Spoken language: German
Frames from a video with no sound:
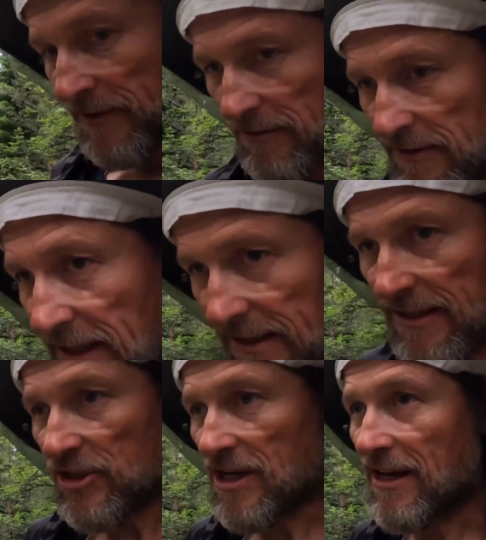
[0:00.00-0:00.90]
Und dann gehe
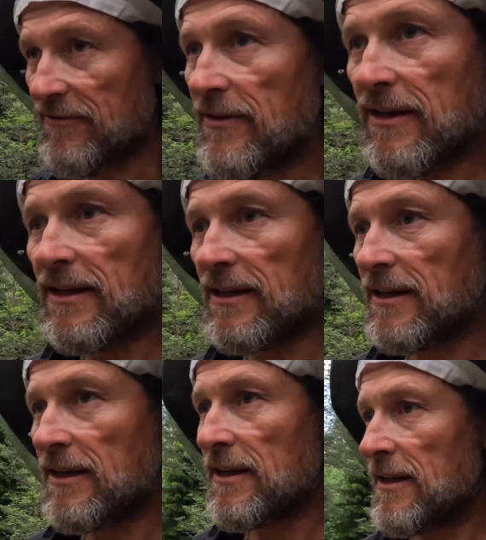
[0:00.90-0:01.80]
ich schlafen.
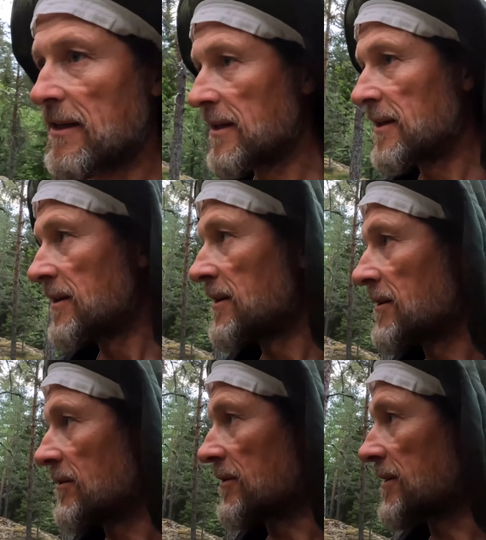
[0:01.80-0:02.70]

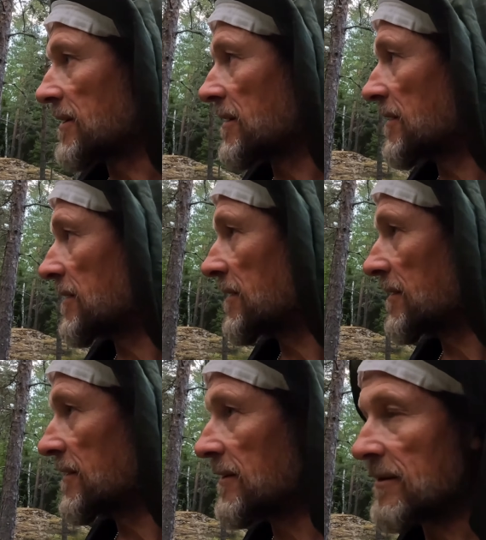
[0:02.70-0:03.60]
Und
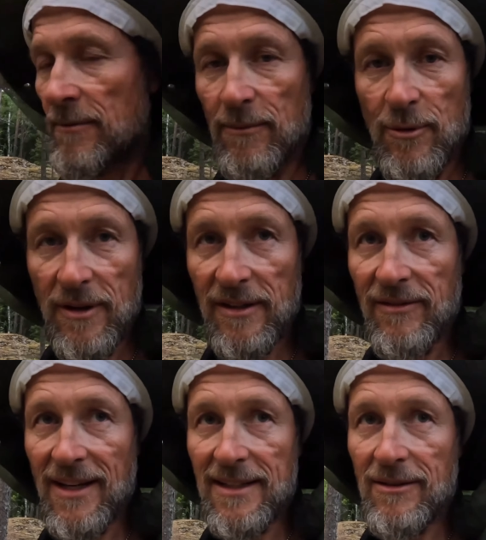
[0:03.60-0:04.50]
morgen geht es
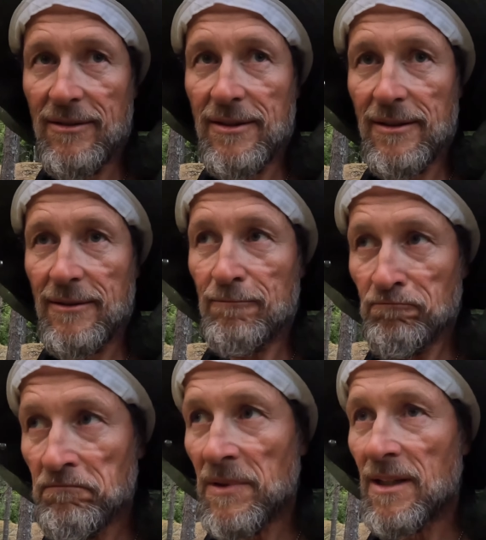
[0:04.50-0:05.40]
weiter und
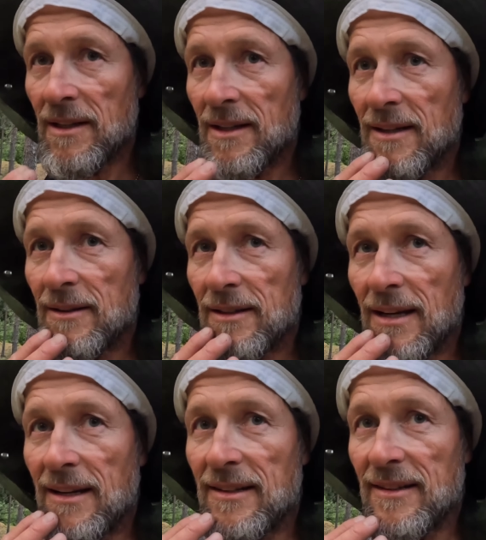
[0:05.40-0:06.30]
ja,
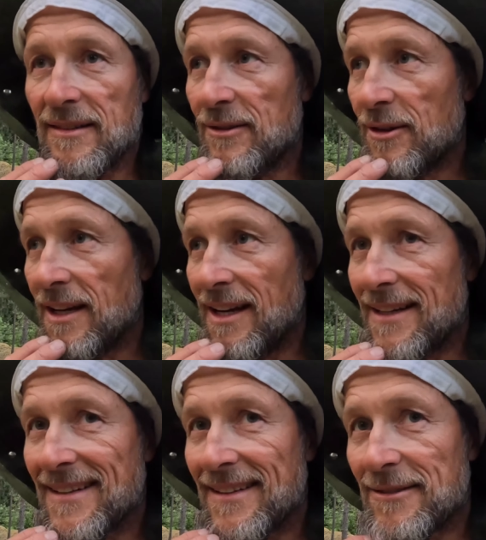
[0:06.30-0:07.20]
das ist jetzt die neue
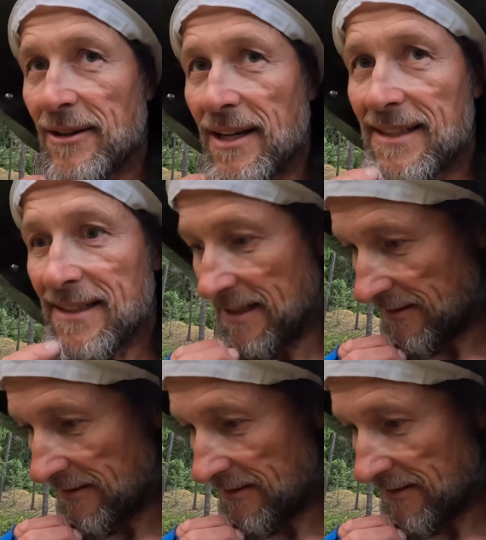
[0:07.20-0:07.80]
Art zu reisen.